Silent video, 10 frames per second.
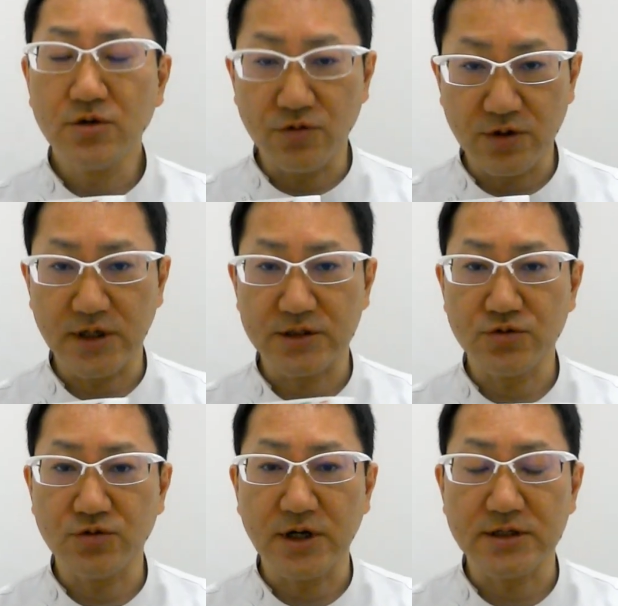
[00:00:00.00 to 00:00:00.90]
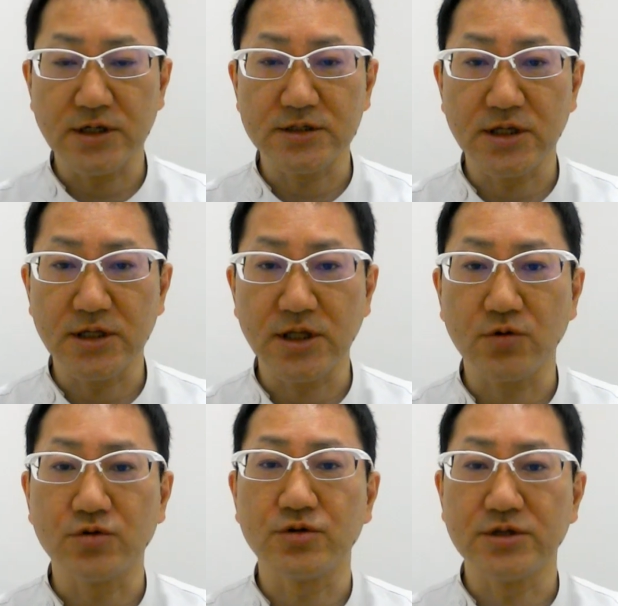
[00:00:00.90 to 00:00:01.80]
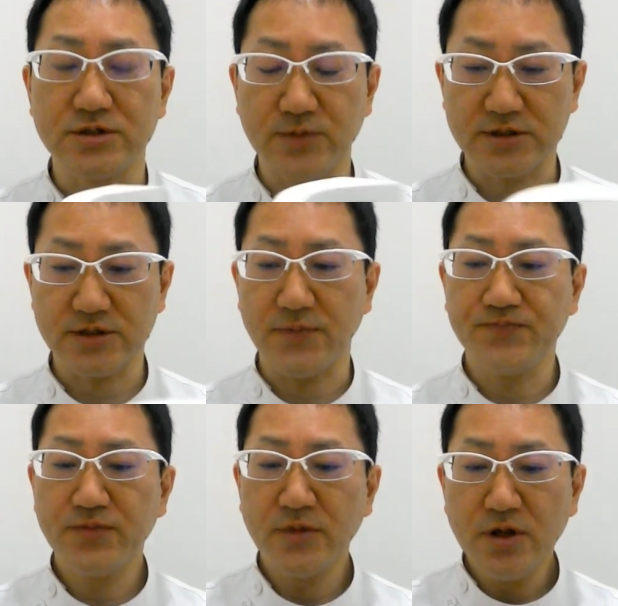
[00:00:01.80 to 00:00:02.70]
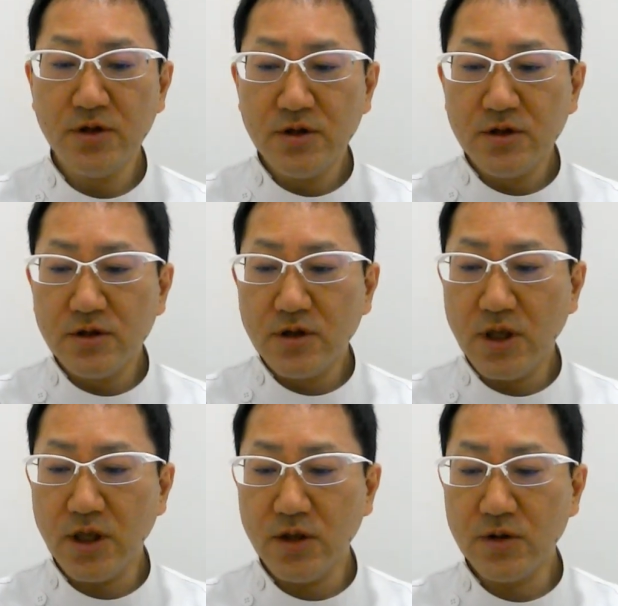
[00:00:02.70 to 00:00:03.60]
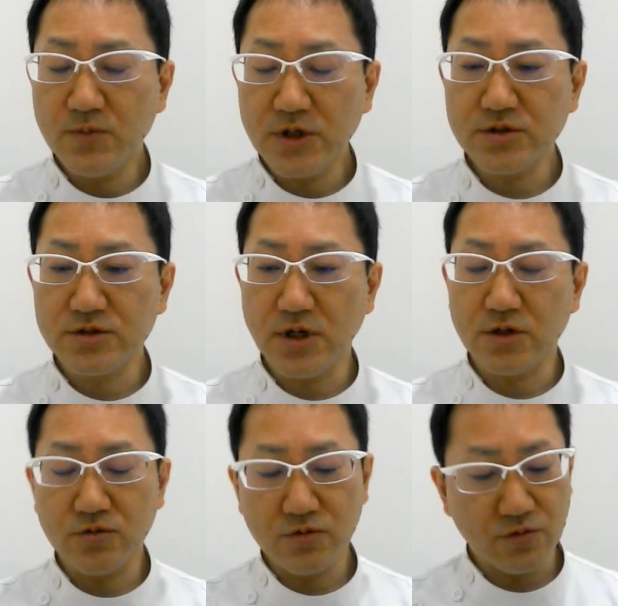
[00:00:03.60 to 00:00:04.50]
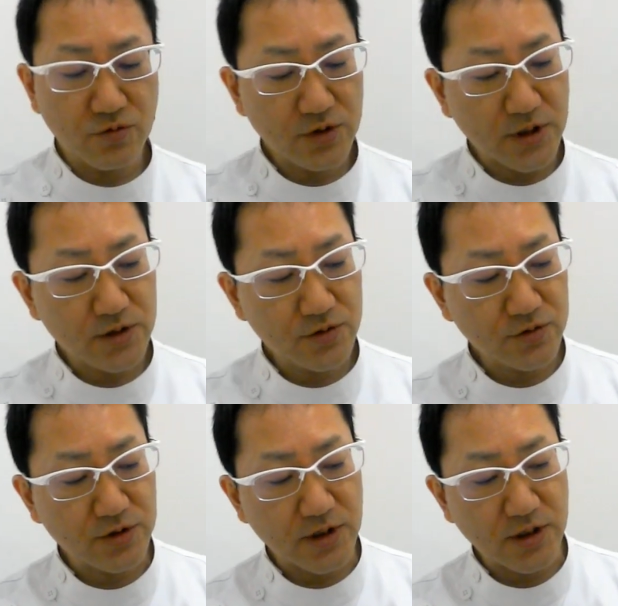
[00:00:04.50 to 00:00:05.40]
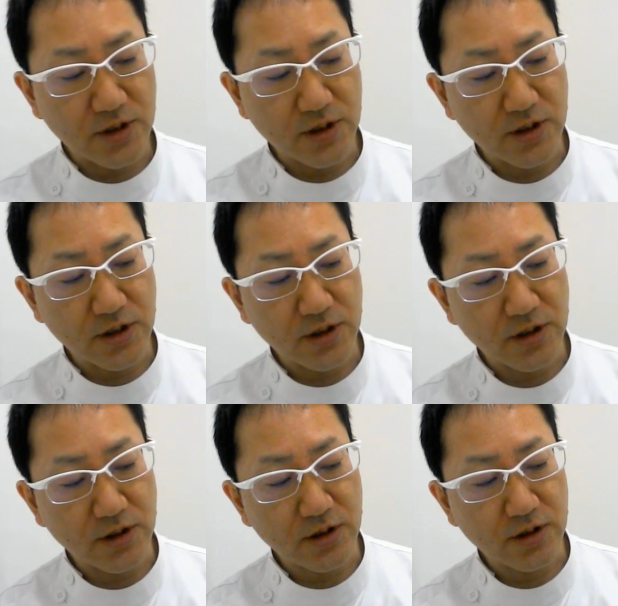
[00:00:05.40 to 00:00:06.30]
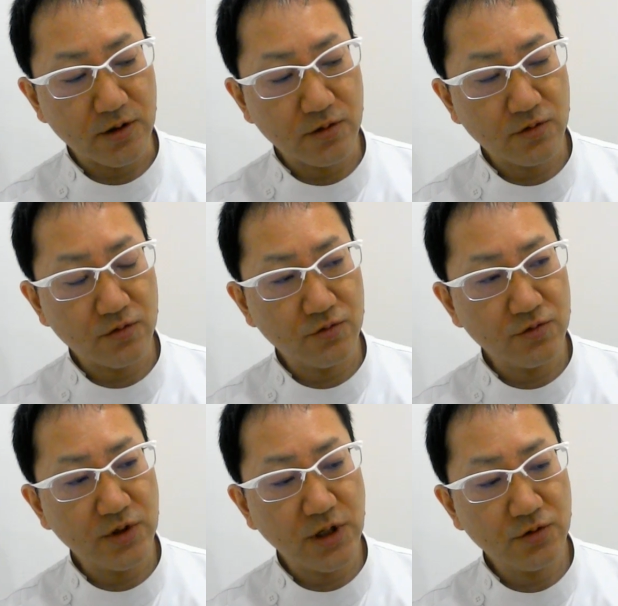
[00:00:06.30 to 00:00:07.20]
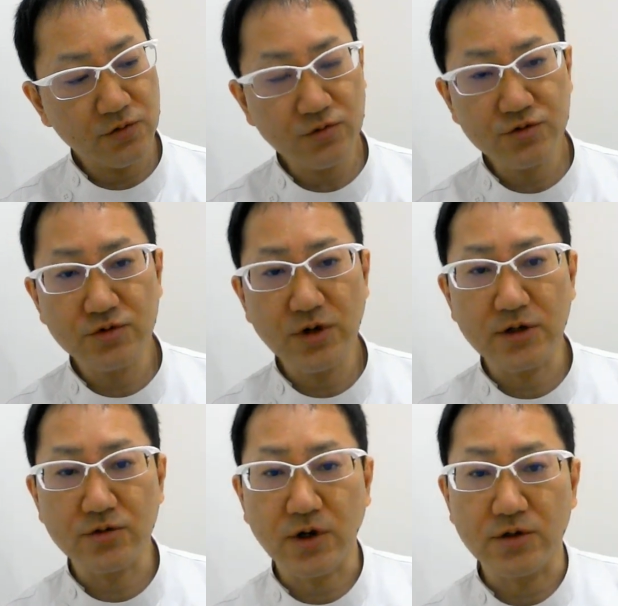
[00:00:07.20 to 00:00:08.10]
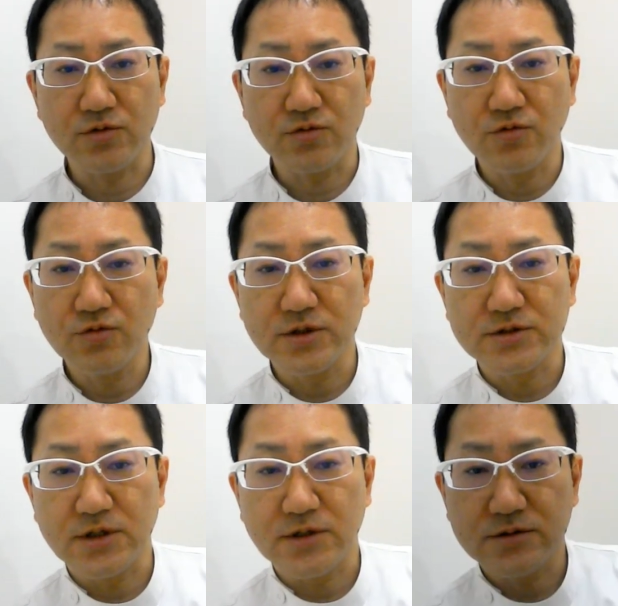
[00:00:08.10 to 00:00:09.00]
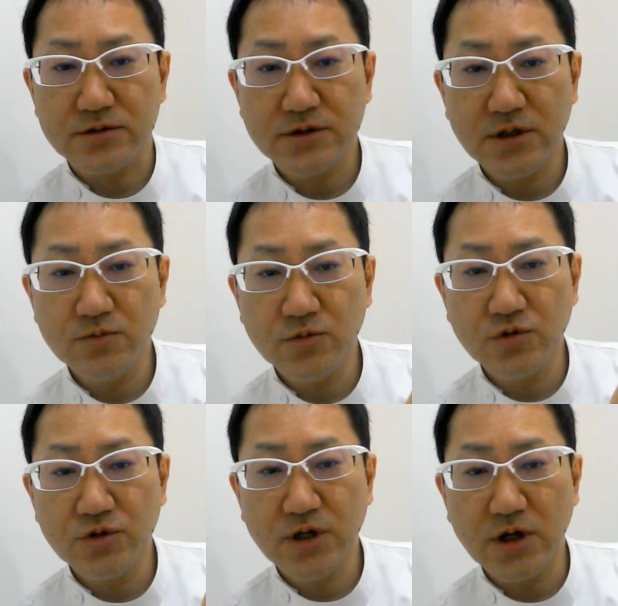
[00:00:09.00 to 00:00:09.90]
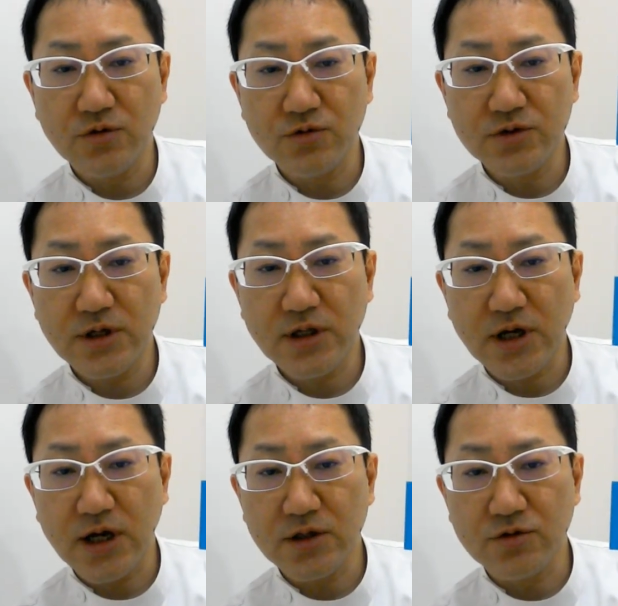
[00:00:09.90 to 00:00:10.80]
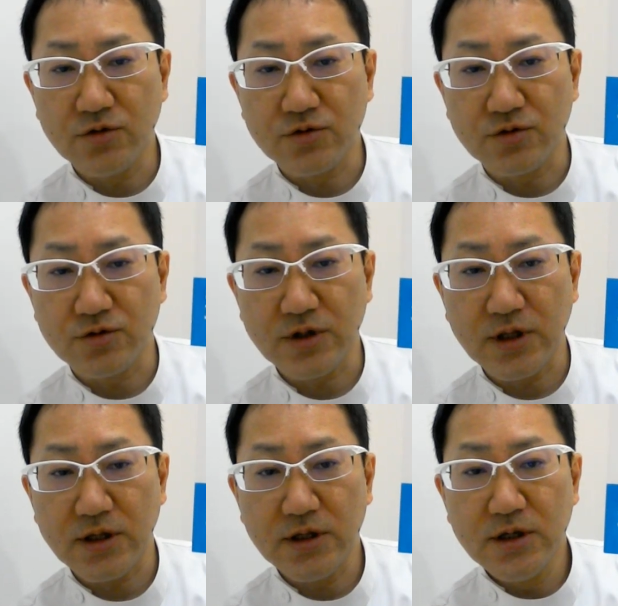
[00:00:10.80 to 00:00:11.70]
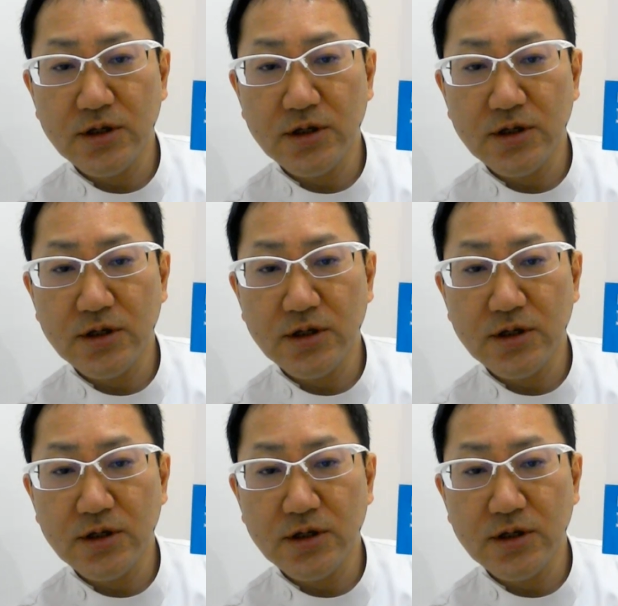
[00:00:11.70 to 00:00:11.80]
今回紹介させていただくことにしました。えー、まずですね、あの、ここに書いてる通り、えー、これ何の特徴があるかというと、ここですね、専門医が本音で回答ということで、